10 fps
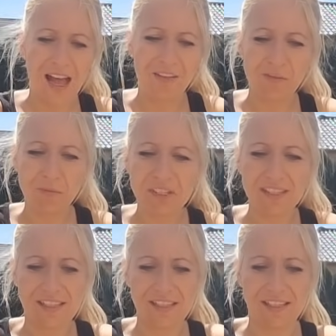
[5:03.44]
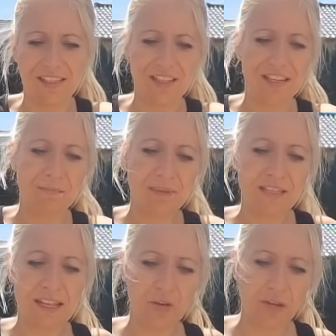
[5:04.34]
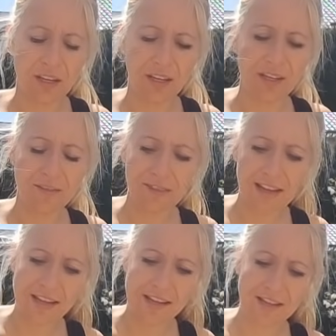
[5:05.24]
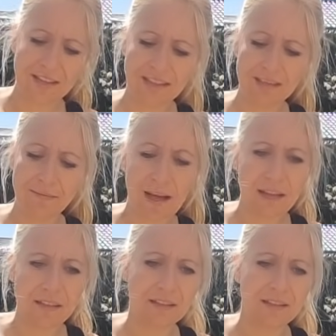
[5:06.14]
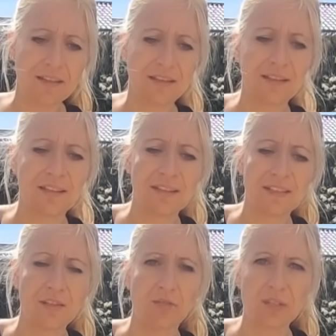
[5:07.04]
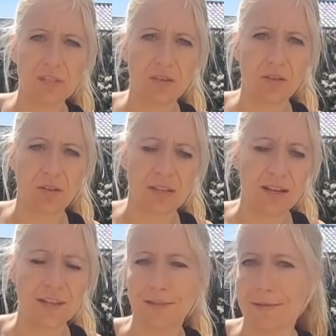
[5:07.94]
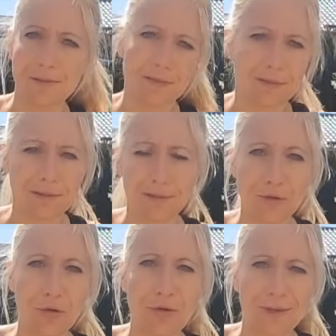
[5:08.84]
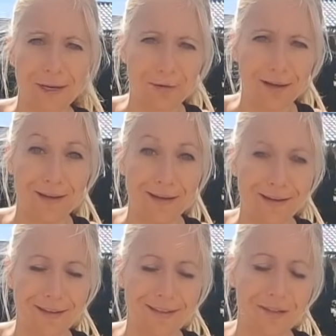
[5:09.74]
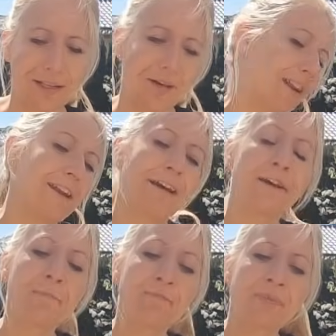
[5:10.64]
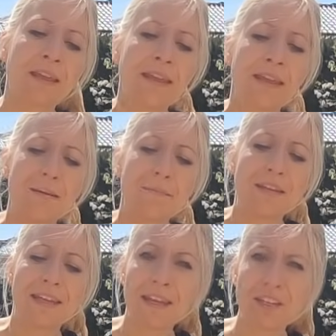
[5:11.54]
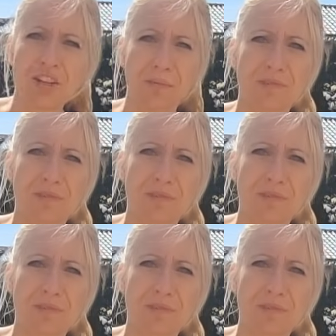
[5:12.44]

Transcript: Aber wir müssen das kriegen. Ich bin sehr neugierig, weil die machen diesen Coleslaw da ins, in North Carolina, nicht in South Carolina, mit Ketchup.